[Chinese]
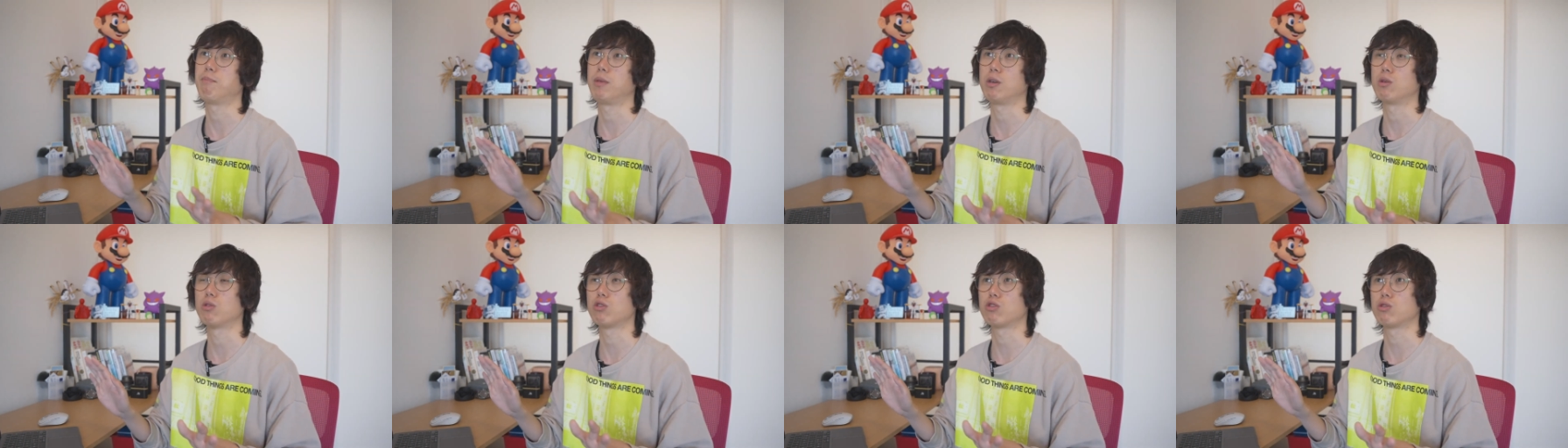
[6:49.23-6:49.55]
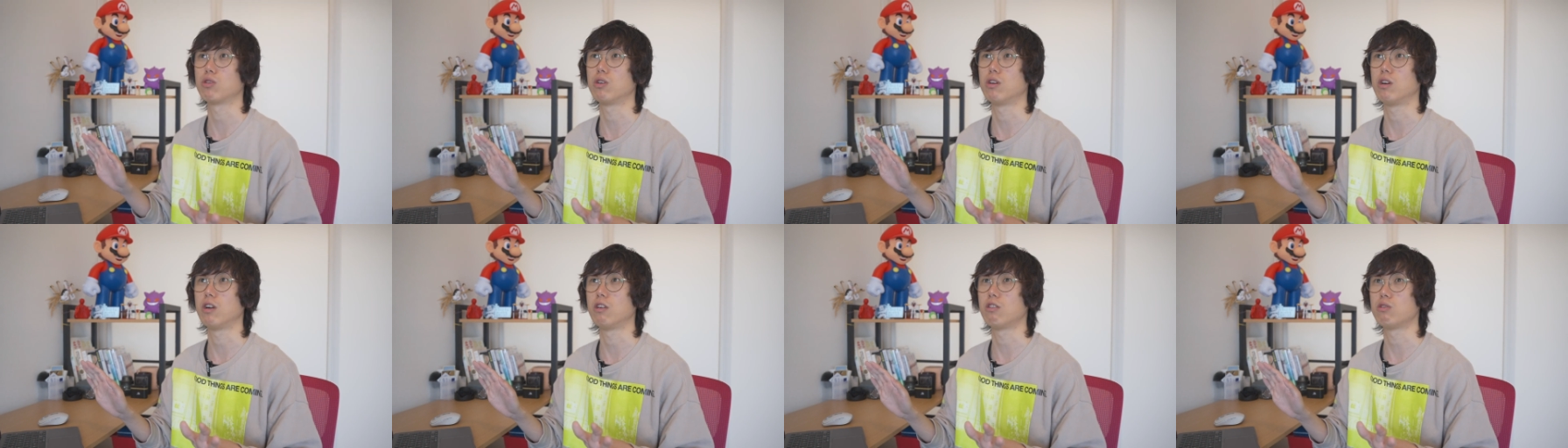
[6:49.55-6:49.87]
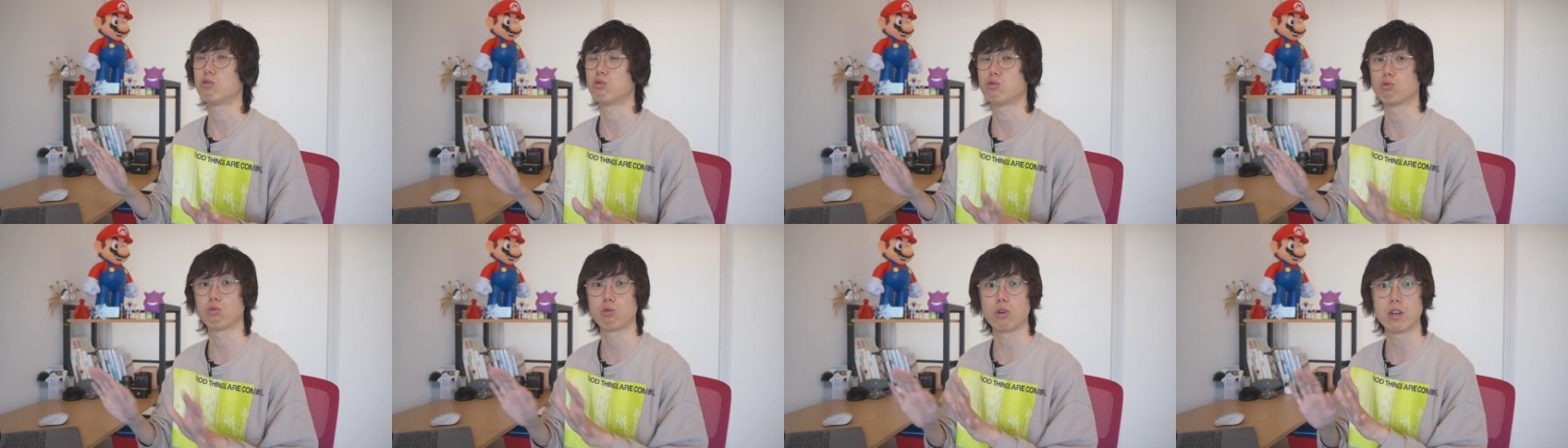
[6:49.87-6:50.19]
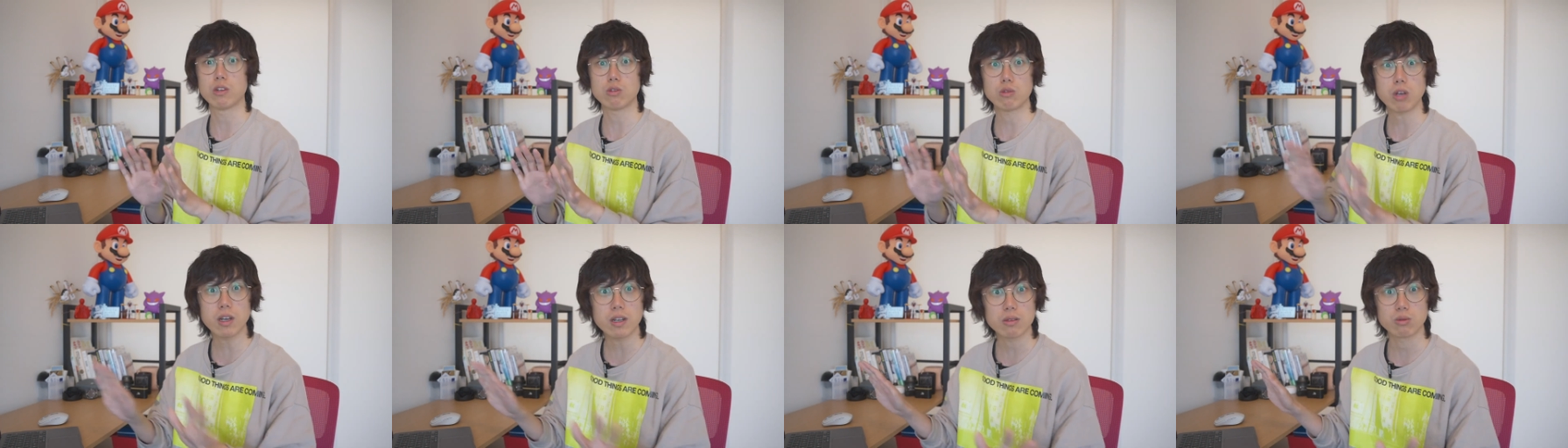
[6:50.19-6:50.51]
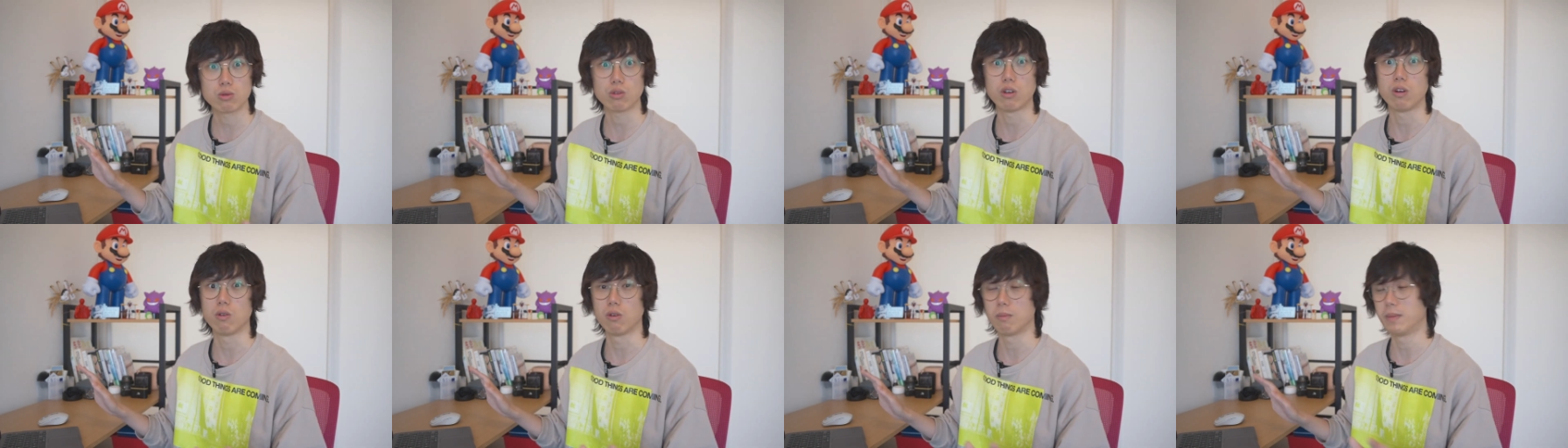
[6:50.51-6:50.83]
比如说主观创
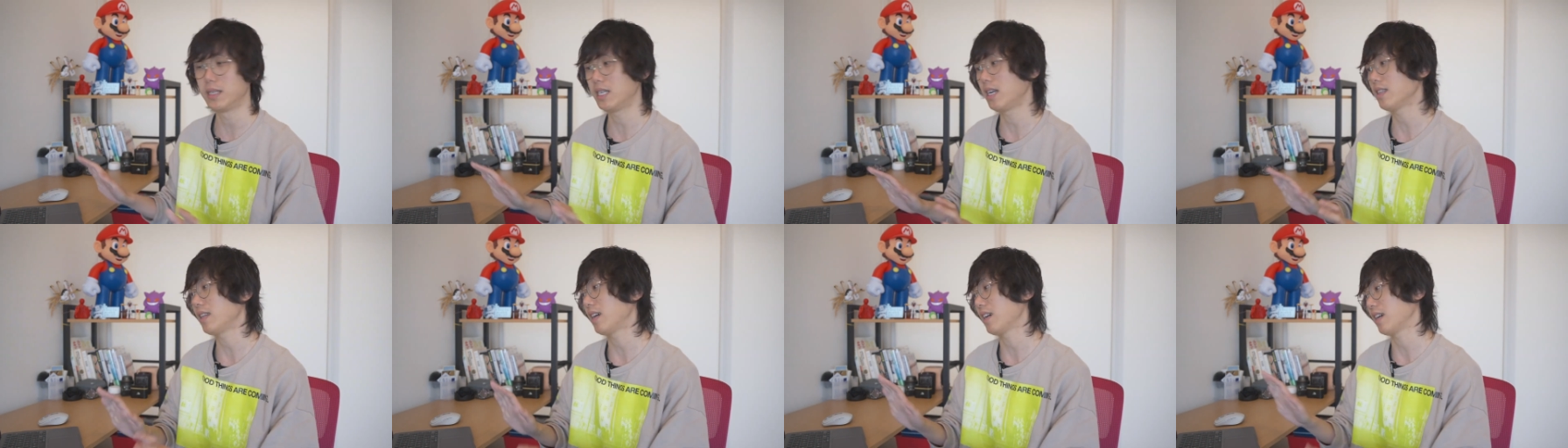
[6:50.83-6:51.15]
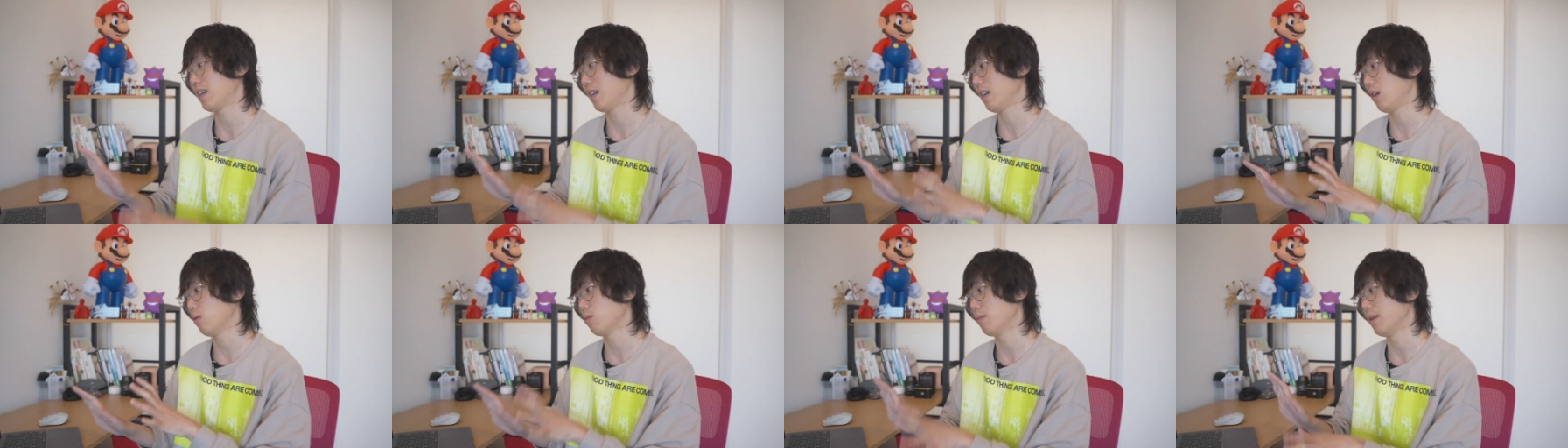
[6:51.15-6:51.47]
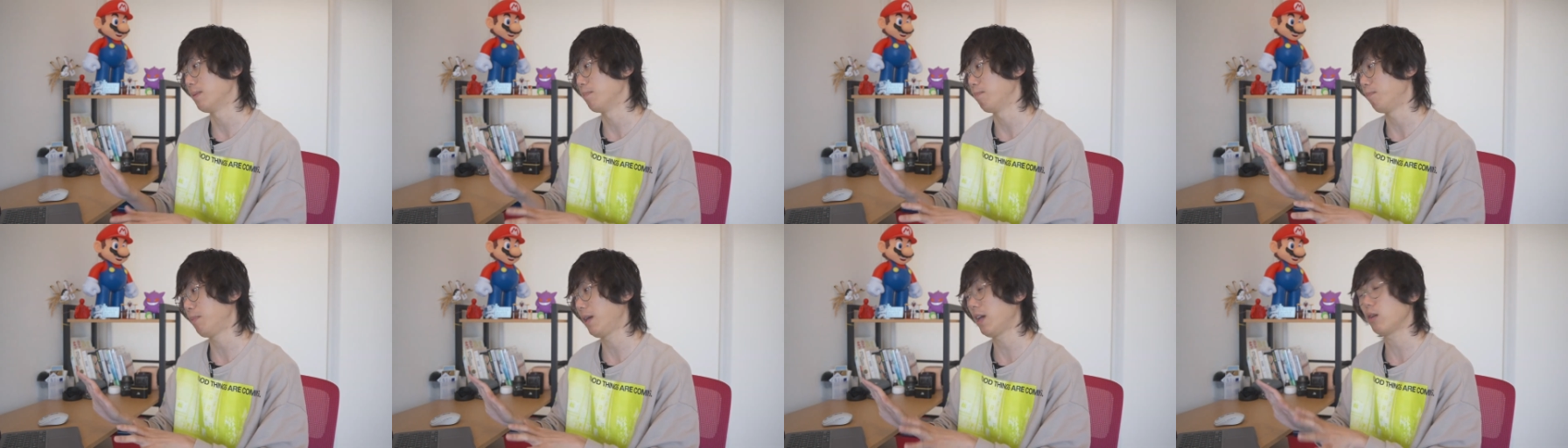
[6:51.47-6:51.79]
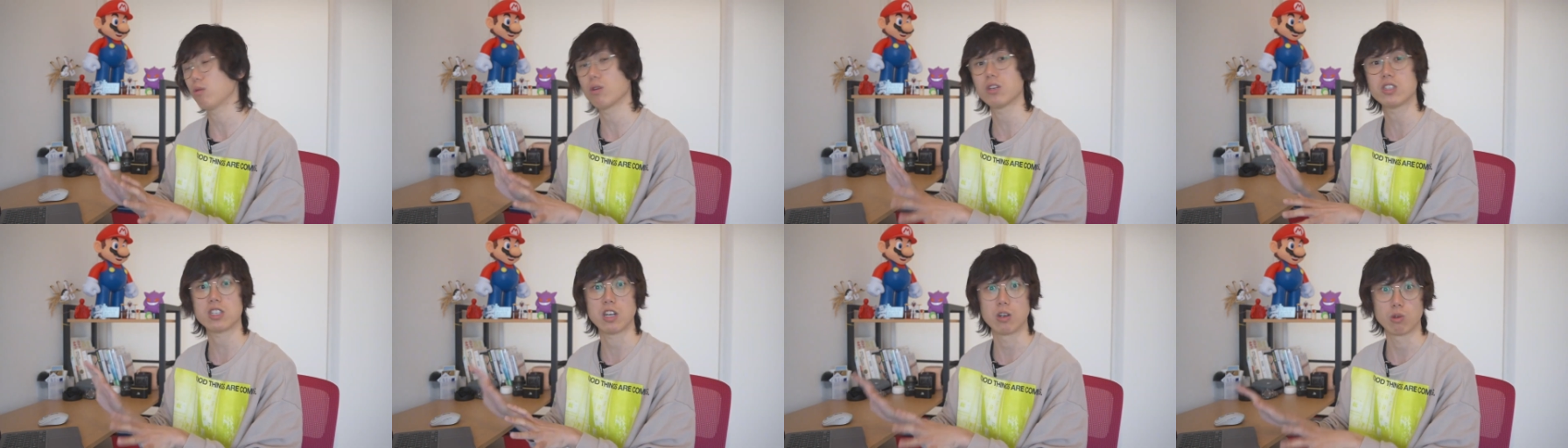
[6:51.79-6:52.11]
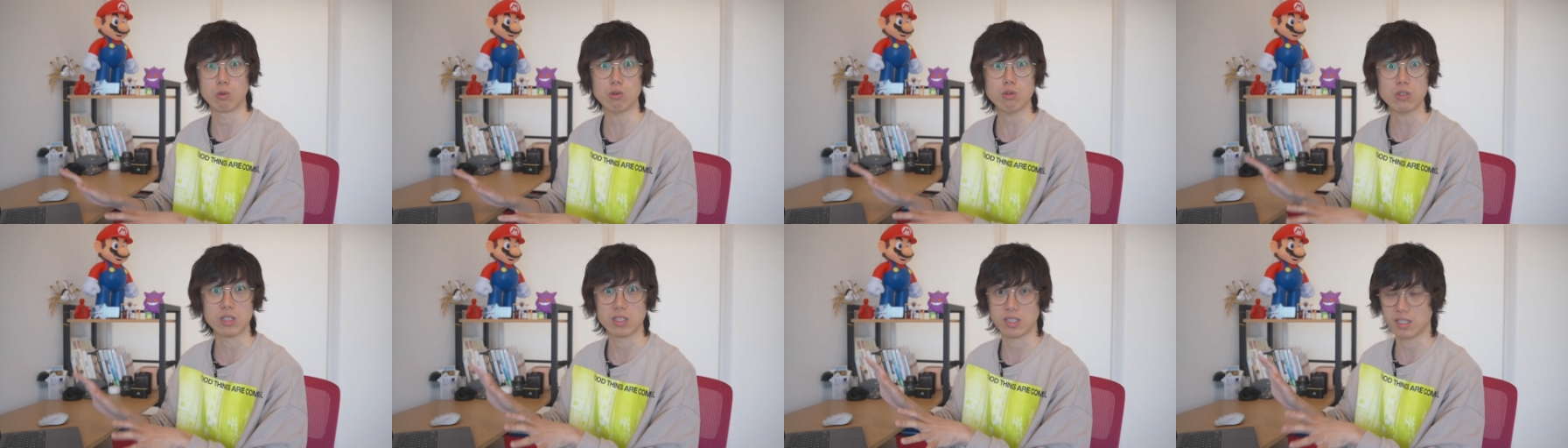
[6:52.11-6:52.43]
作，我们让它给我们编一段小
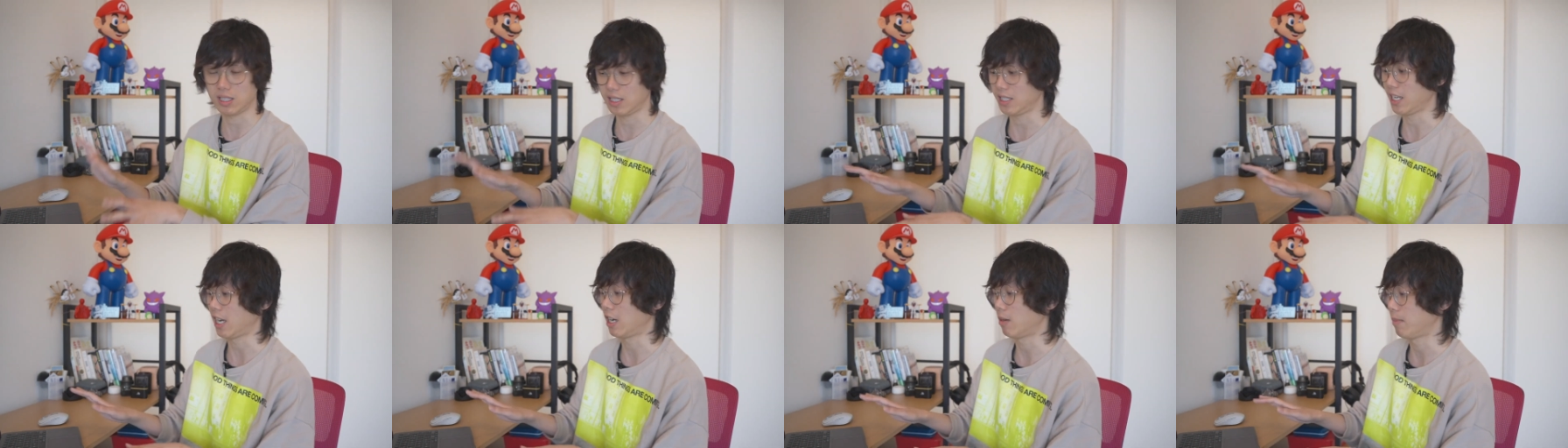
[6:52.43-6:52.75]
故事试一下，